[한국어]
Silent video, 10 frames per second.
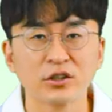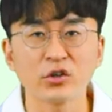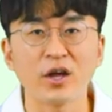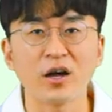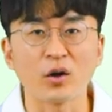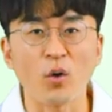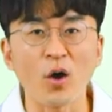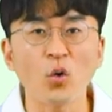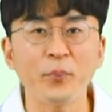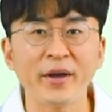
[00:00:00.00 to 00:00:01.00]
그러나
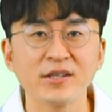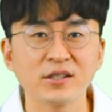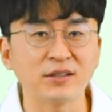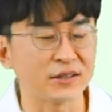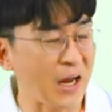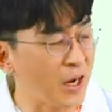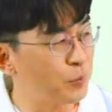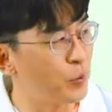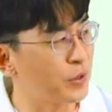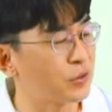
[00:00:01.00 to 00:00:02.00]
광고 페이지를 잘
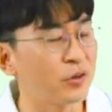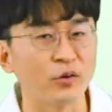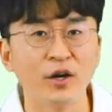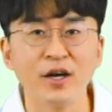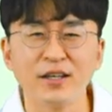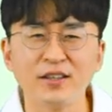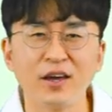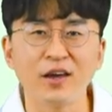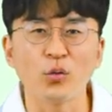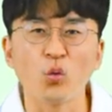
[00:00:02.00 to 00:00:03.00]
보면요.
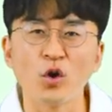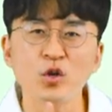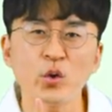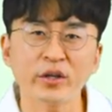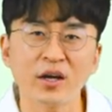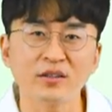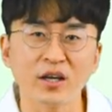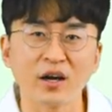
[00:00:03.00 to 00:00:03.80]
이게 원료에 대한